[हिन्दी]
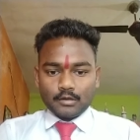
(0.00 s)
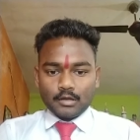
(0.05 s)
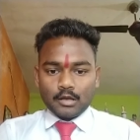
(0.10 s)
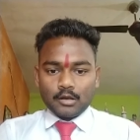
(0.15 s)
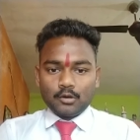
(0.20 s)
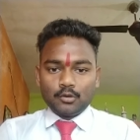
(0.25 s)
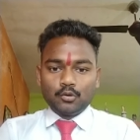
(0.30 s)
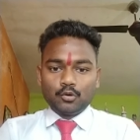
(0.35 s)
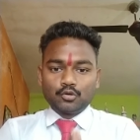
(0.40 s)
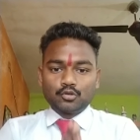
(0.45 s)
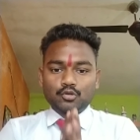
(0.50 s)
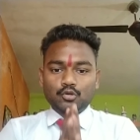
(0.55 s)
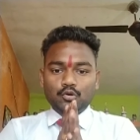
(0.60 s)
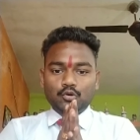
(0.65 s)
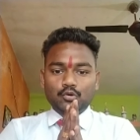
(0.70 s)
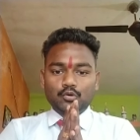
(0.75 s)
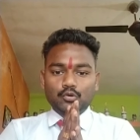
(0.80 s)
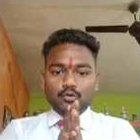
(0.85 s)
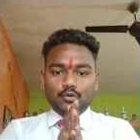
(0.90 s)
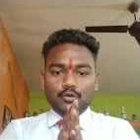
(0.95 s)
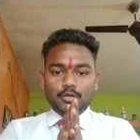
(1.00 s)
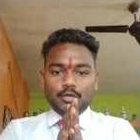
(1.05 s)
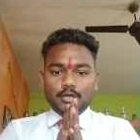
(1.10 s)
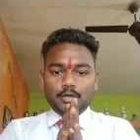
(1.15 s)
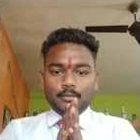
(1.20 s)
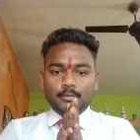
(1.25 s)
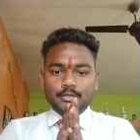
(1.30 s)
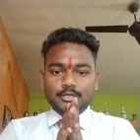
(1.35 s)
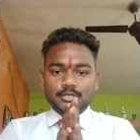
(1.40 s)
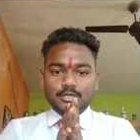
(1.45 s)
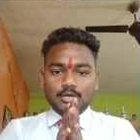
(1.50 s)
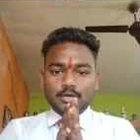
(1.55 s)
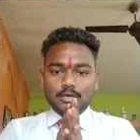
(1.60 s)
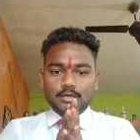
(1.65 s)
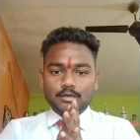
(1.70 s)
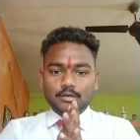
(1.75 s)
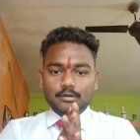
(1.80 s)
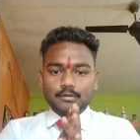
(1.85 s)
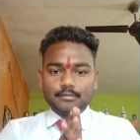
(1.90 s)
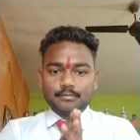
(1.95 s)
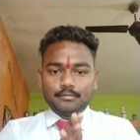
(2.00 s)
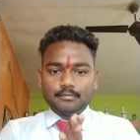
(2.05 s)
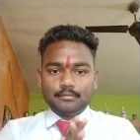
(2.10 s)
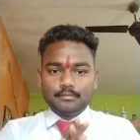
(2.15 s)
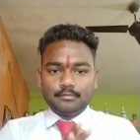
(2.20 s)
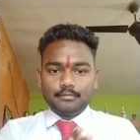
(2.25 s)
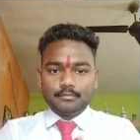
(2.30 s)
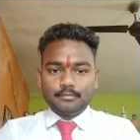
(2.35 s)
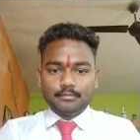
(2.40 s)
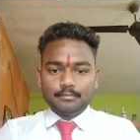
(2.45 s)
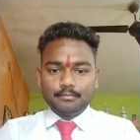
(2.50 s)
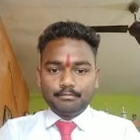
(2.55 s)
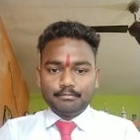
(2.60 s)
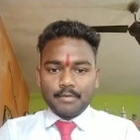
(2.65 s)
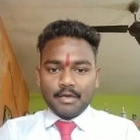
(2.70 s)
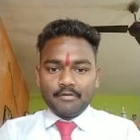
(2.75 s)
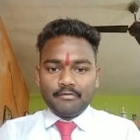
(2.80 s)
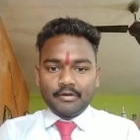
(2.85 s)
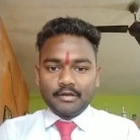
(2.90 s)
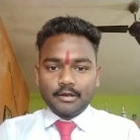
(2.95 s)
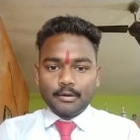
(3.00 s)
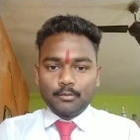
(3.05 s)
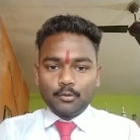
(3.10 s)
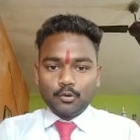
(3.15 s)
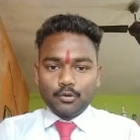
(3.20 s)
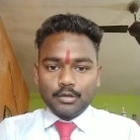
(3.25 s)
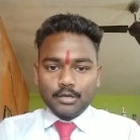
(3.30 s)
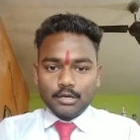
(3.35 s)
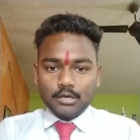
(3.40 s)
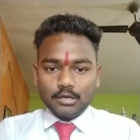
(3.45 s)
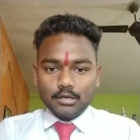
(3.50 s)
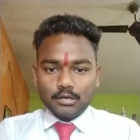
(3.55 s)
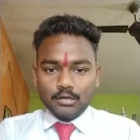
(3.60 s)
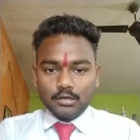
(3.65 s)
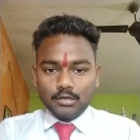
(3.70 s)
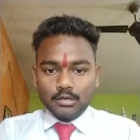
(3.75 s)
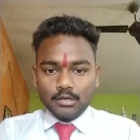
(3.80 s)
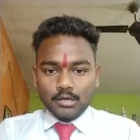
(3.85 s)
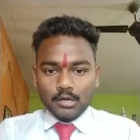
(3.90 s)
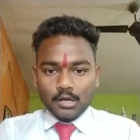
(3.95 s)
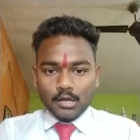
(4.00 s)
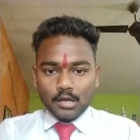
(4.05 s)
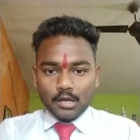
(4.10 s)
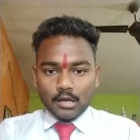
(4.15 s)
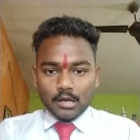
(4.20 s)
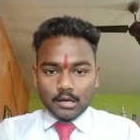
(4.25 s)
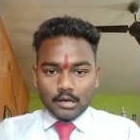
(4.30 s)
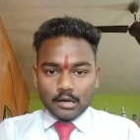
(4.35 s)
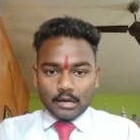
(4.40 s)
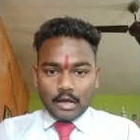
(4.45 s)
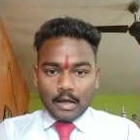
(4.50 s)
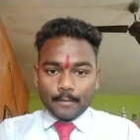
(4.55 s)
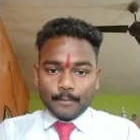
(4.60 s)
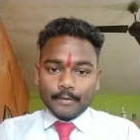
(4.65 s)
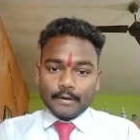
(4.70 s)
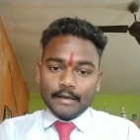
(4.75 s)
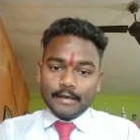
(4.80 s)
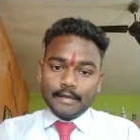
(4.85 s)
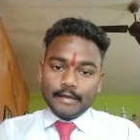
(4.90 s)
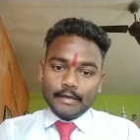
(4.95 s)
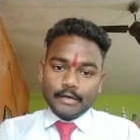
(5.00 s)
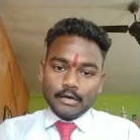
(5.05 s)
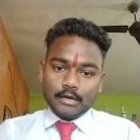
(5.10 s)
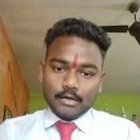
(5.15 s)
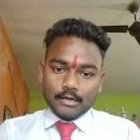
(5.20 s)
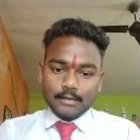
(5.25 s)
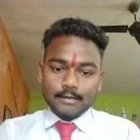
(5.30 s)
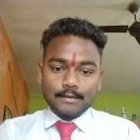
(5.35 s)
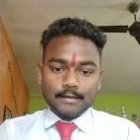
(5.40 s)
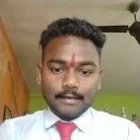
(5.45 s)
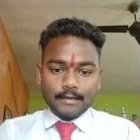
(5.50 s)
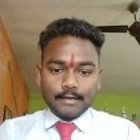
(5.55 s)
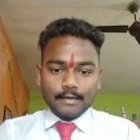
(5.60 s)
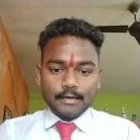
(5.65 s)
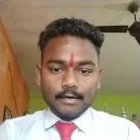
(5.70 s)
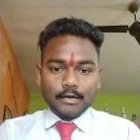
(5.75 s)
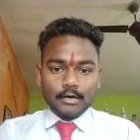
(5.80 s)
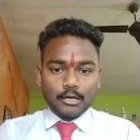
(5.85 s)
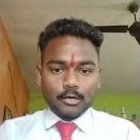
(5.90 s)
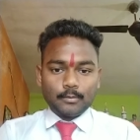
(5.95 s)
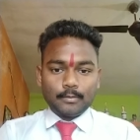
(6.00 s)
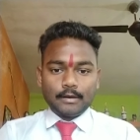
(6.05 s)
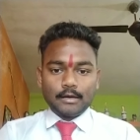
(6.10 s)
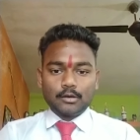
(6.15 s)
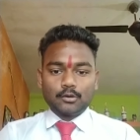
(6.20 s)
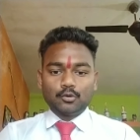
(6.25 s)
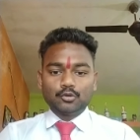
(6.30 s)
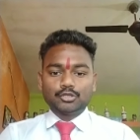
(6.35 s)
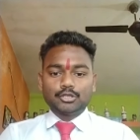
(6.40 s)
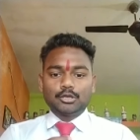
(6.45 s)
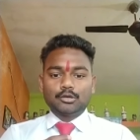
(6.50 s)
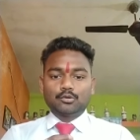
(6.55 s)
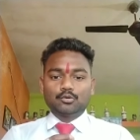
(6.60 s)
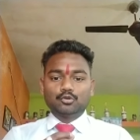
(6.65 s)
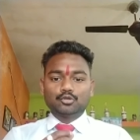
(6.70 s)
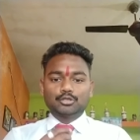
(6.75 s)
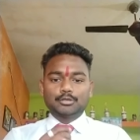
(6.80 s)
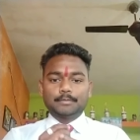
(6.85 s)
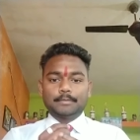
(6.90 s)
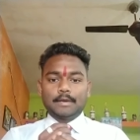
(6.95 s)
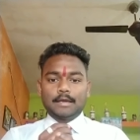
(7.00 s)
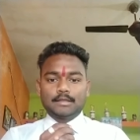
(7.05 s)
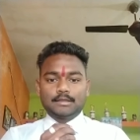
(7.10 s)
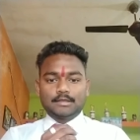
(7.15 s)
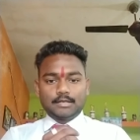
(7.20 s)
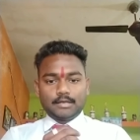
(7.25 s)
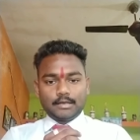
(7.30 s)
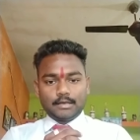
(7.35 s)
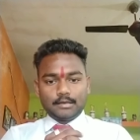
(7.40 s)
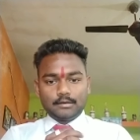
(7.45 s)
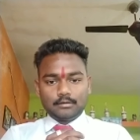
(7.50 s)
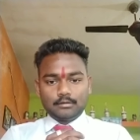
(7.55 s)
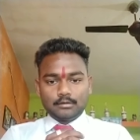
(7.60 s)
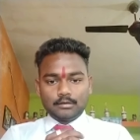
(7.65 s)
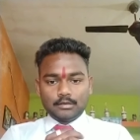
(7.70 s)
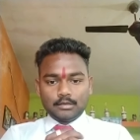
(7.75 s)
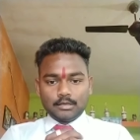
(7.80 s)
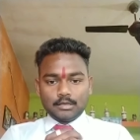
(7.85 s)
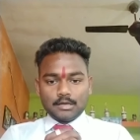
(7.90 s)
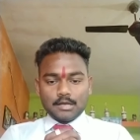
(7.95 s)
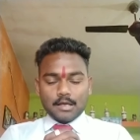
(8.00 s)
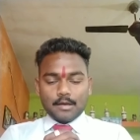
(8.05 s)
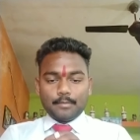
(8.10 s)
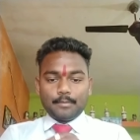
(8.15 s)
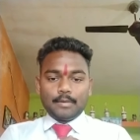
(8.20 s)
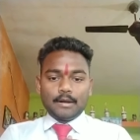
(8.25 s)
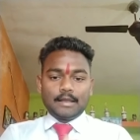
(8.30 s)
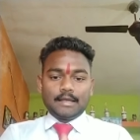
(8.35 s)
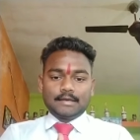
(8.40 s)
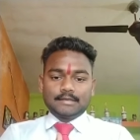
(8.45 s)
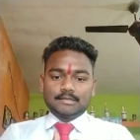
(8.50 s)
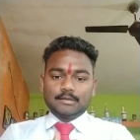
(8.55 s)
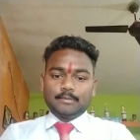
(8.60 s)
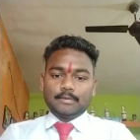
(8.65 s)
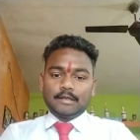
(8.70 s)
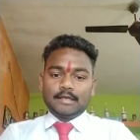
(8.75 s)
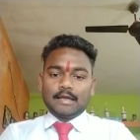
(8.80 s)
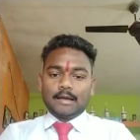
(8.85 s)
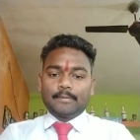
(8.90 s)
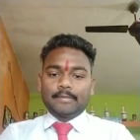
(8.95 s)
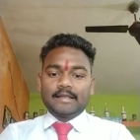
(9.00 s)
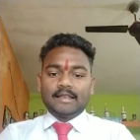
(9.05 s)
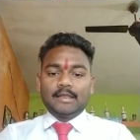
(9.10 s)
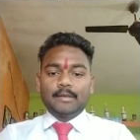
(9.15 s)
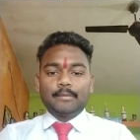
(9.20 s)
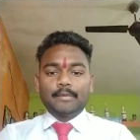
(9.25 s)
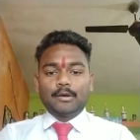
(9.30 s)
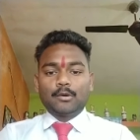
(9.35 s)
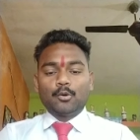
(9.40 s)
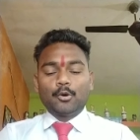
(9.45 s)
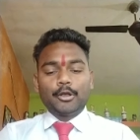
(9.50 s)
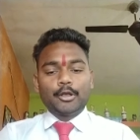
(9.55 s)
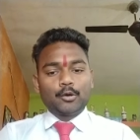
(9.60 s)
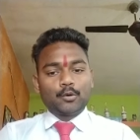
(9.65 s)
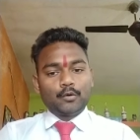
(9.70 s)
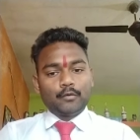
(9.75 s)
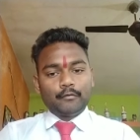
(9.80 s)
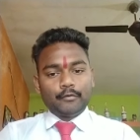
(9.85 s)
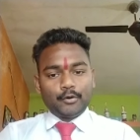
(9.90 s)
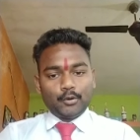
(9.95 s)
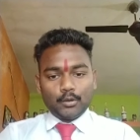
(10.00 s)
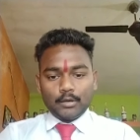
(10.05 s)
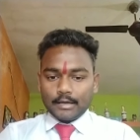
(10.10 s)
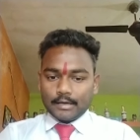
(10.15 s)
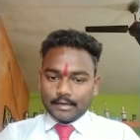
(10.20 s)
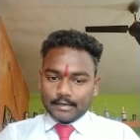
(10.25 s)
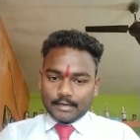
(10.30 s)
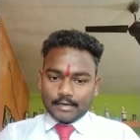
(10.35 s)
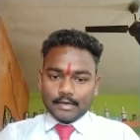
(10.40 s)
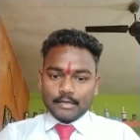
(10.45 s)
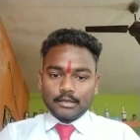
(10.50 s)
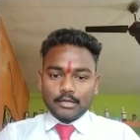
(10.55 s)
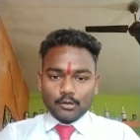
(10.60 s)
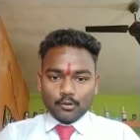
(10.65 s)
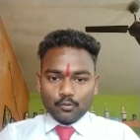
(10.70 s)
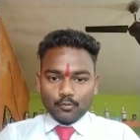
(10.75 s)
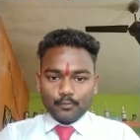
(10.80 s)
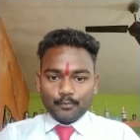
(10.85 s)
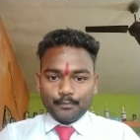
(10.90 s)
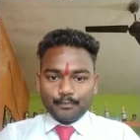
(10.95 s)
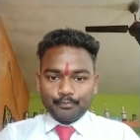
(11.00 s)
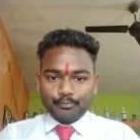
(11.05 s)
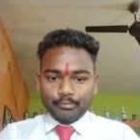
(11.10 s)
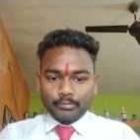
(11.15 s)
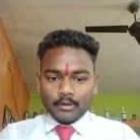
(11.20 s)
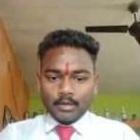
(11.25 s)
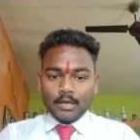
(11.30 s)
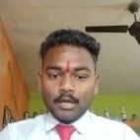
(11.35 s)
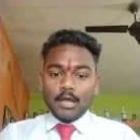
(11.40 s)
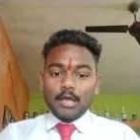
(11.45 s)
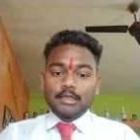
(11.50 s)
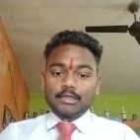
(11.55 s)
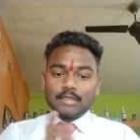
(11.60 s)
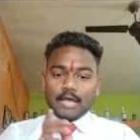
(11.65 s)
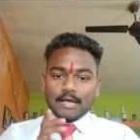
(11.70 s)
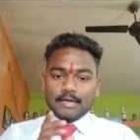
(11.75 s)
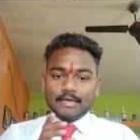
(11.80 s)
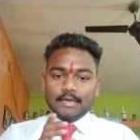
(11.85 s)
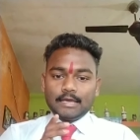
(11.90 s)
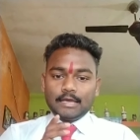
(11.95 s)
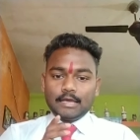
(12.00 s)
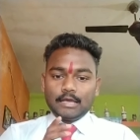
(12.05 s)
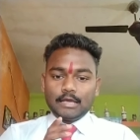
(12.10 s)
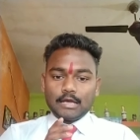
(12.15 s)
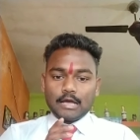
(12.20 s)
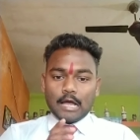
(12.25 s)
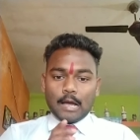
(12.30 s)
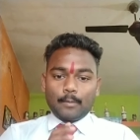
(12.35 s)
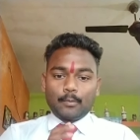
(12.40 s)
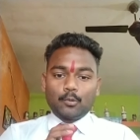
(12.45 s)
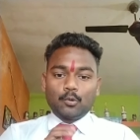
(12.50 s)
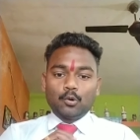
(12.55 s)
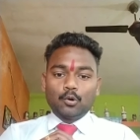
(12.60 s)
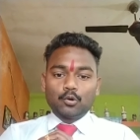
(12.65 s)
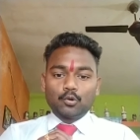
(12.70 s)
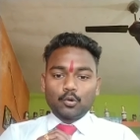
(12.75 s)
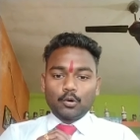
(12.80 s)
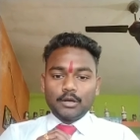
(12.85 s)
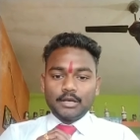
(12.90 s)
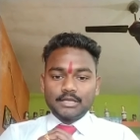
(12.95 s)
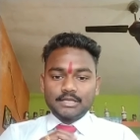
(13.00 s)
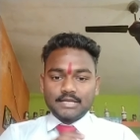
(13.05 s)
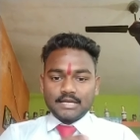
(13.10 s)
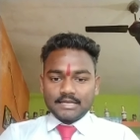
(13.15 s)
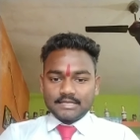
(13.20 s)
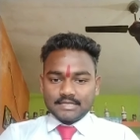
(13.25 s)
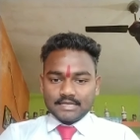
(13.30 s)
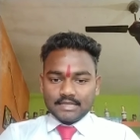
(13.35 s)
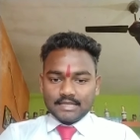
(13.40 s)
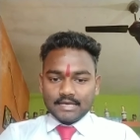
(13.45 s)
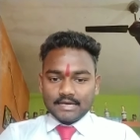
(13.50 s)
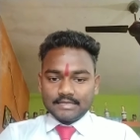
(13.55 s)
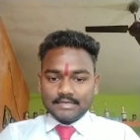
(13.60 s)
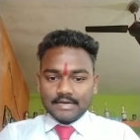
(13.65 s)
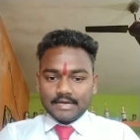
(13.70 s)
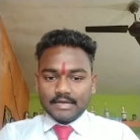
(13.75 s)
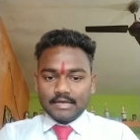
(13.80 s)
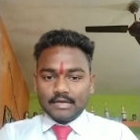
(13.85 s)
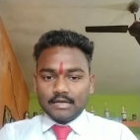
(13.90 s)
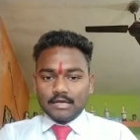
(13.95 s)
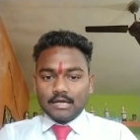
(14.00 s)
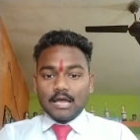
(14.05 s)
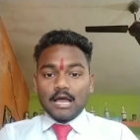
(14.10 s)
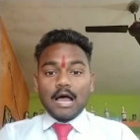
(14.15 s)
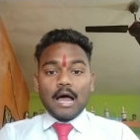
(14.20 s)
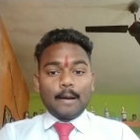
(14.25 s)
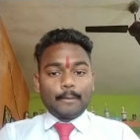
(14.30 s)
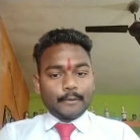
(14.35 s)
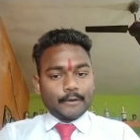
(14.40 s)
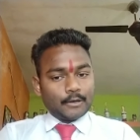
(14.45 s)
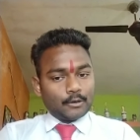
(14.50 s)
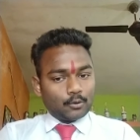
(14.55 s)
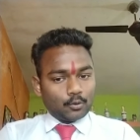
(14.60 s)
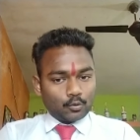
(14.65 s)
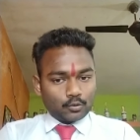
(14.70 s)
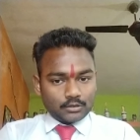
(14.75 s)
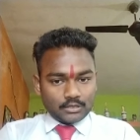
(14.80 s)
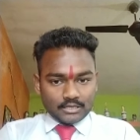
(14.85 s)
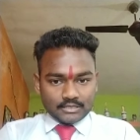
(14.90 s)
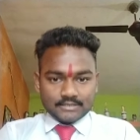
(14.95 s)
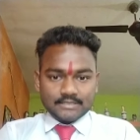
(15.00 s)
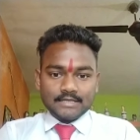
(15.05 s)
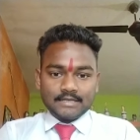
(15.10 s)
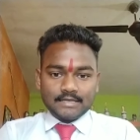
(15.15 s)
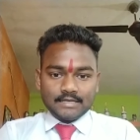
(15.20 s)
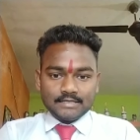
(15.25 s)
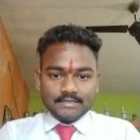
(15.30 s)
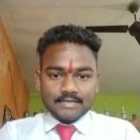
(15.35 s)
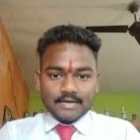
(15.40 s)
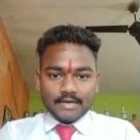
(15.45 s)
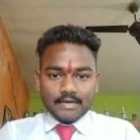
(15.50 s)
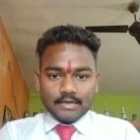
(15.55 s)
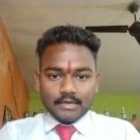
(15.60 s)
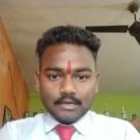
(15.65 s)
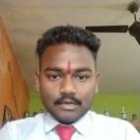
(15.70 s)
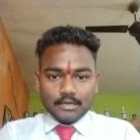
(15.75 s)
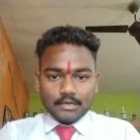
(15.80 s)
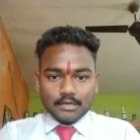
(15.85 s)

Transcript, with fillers: हेलो दोस्तों नमस्कार मैं विक्रम लोधा आपके लिए हर तरह की हर बार कुछ ना कुछ बेहतरीन बढ़िया से बढ़िया आपके लिए मैं कोई ना कोई वीडियो लेकर के आता हूँ ताकि आपको नॉलेज कैसे दिया जाए आपकी ग्रोथ कैसे की जाए